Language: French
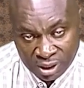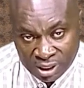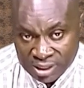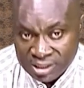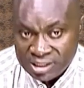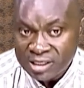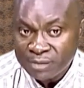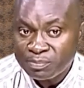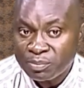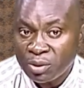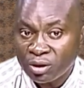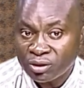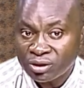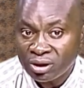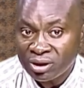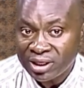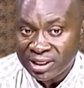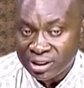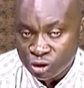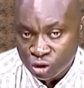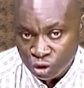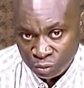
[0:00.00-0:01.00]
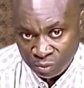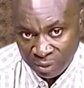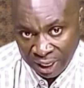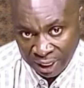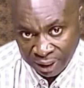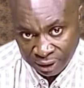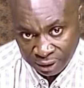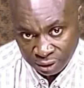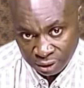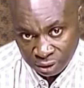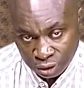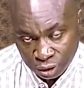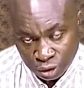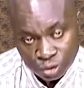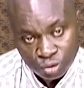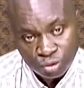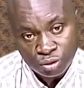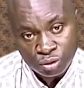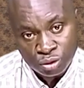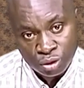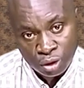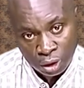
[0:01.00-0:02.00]
Si pendant les semailles,
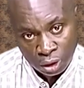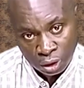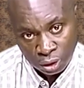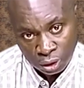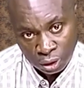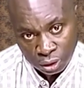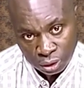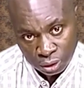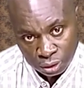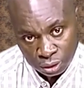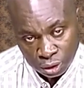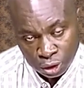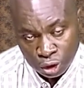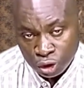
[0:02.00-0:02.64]
tu dors,